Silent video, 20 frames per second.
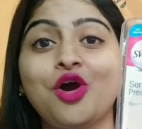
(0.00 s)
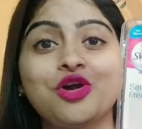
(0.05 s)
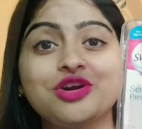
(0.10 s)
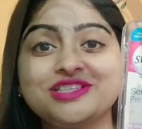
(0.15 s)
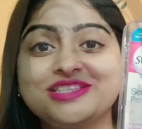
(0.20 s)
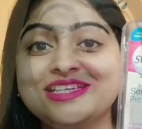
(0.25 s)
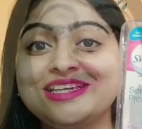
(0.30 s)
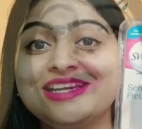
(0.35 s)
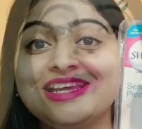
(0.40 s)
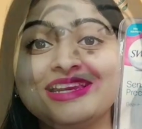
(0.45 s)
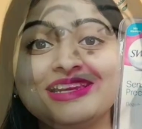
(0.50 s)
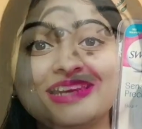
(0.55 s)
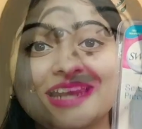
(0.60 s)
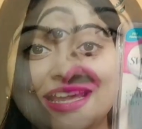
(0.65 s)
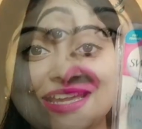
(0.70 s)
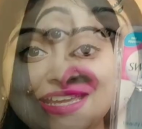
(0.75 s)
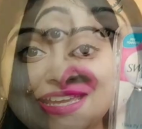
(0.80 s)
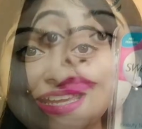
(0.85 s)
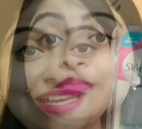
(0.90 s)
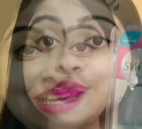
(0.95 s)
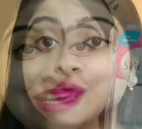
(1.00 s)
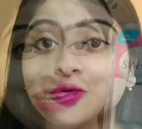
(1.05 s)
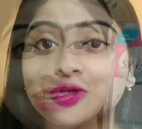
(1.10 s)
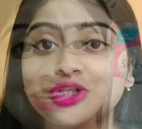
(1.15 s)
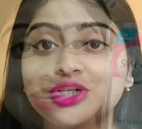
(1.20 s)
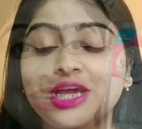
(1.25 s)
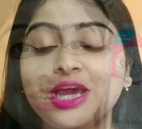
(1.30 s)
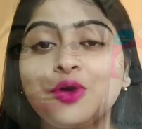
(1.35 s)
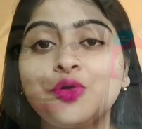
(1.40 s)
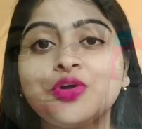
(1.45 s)
ऑरिजिनल नहीं तो आप
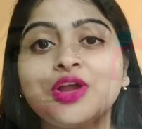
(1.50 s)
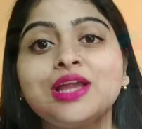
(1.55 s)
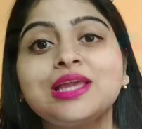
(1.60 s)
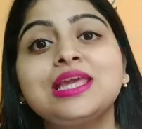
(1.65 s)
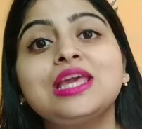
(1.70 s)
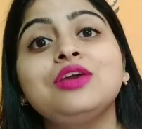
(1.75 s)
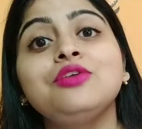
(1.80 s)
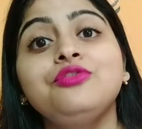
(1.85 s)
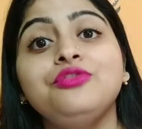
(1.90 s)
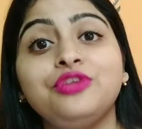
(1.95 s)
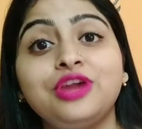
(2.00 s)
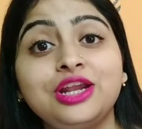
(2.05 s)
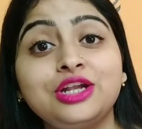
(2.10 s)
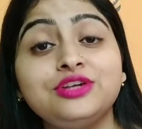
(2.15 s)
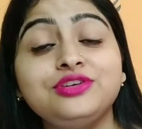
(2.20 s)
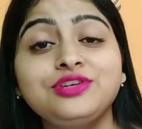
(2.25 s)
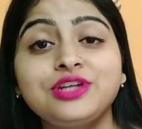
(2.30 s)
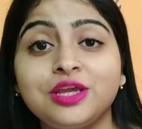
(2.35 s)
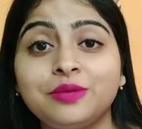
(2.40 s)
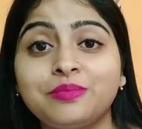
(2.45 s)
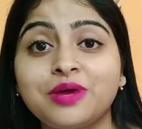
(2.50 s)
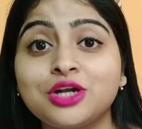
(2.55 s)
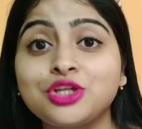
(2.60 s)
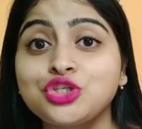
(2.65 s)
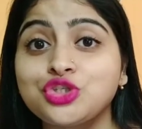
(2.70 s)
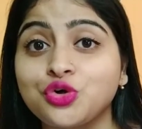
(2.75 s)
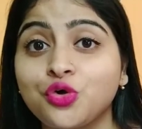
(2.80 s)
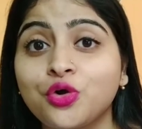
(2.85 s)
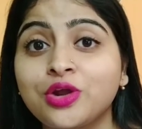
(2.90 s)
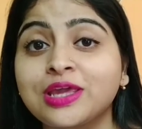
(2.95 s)
सोच रहे होंगे कि वीट ट्रिमर
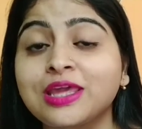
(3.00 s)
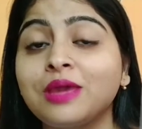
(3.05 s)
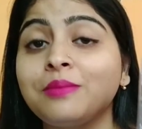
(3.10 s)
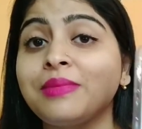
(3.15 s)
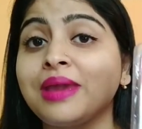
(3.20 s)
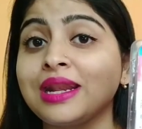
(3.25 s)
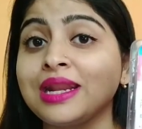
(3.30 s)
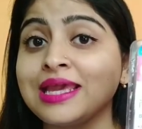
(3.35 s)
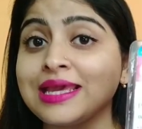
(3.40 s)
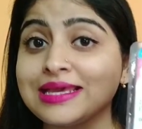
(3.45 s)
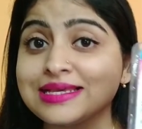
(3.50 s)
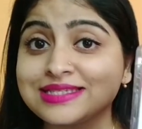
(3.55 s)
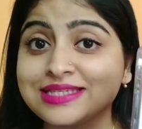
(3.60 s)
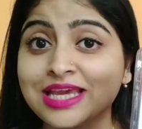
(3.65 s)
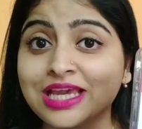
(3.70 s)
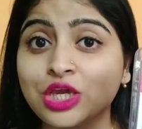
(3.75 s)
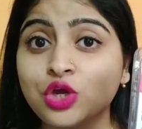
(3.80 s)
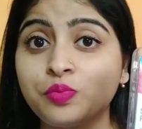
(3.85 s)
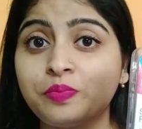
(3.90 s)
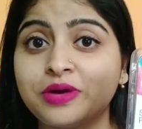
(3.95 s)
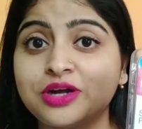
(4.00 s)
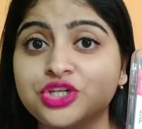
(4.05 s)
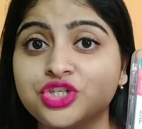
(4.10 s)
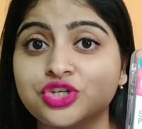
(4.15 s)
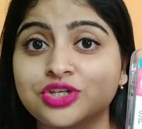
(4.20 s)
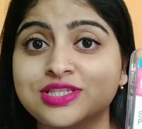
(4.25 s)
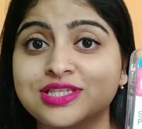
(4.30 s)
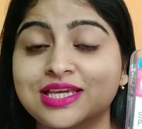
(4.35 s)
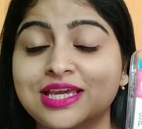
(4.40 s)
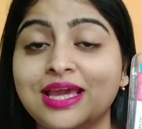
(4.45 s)
छोड़ के मैंने इसे क्यों
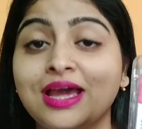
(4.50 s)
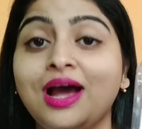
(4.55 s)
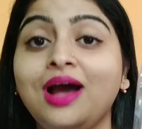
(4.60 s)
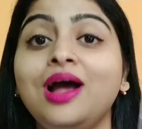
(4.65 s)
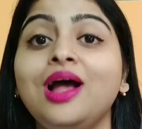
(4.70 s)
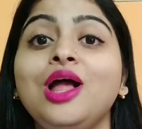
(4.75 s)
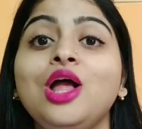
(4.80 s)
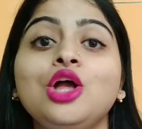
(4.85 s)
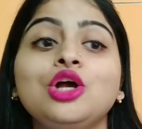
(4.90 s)
परचेस किया